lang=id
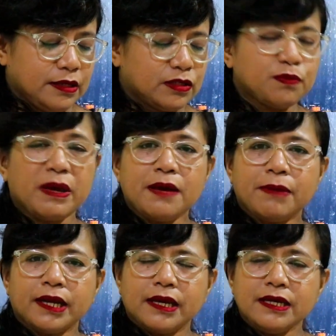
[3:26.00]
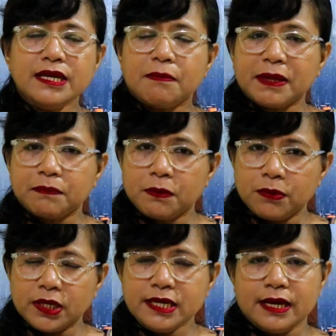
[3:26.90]
supaya mereka ini dapat
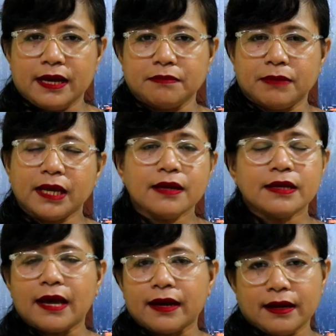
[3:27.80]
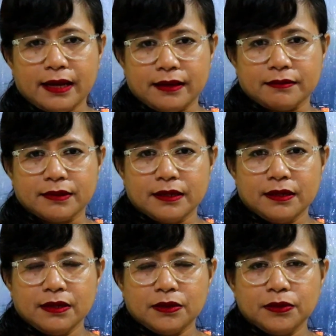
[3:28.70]
pemulihan mereka diarahkan
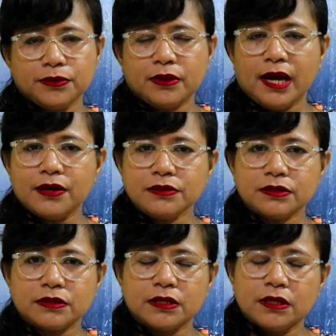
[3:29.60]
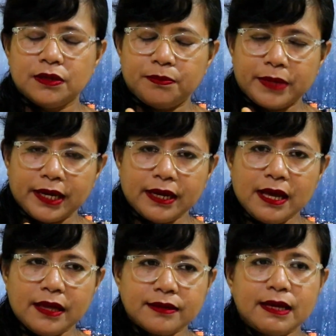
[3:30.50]
untuk harus
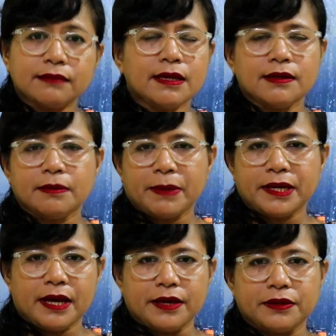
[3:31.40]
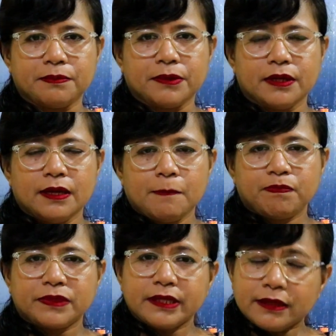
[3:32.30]
mereka datang kepada Ayub.
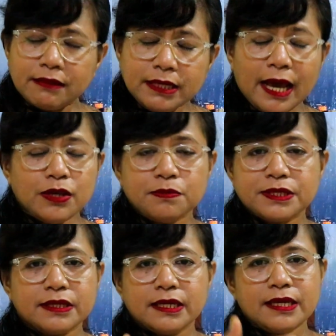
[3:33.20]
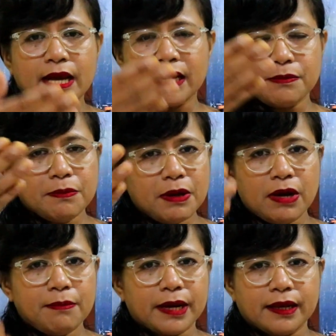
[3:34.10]
Nanti Ayub sendiri yang akan
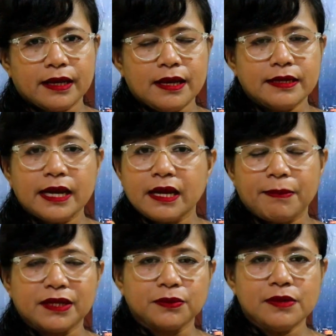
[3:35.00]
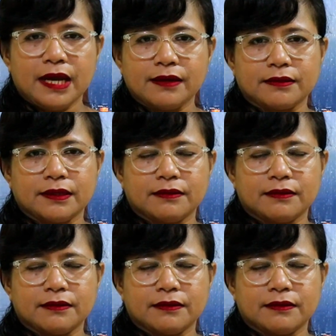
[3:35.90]
membawa mereka di hadapan Tuhan